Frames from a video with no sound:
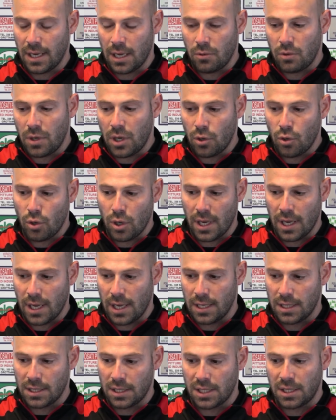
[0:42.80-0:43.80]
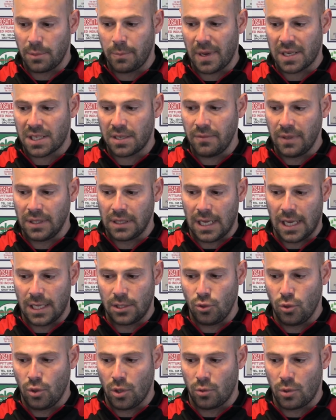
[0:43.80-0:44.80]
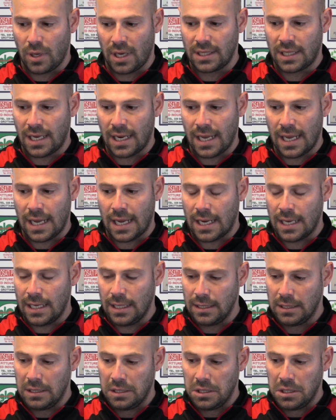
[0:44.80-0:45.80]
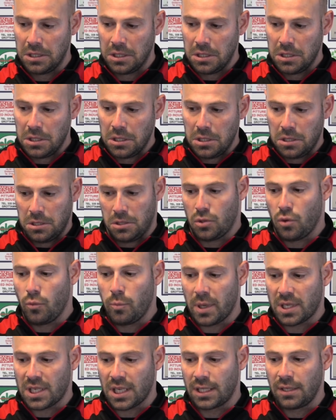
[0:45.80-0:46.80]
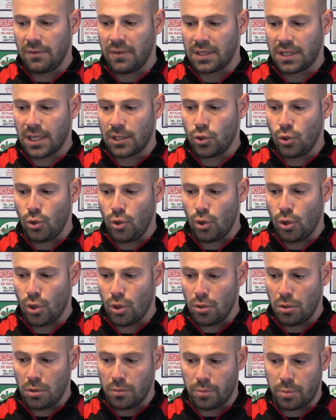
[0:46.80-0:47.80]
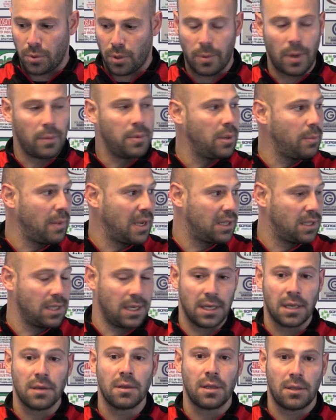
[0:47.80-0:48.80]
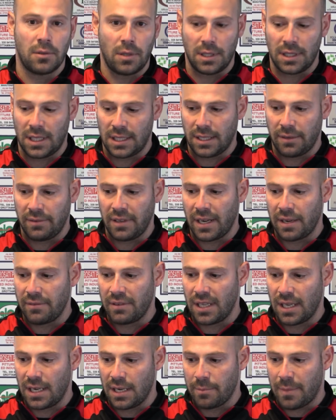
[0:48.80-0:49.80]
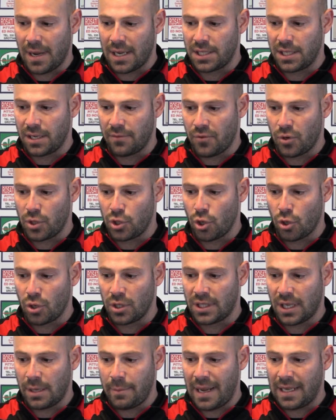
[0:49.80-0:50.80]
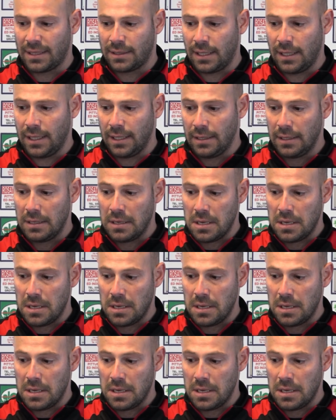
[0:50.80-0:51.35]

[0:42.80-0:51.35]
è un errore che se si passa in vantaggio è un'altra gara, sono passati in vantaggio loro, probabilmente andatevi a rivedere l'immagine fuori giochi 3 metri,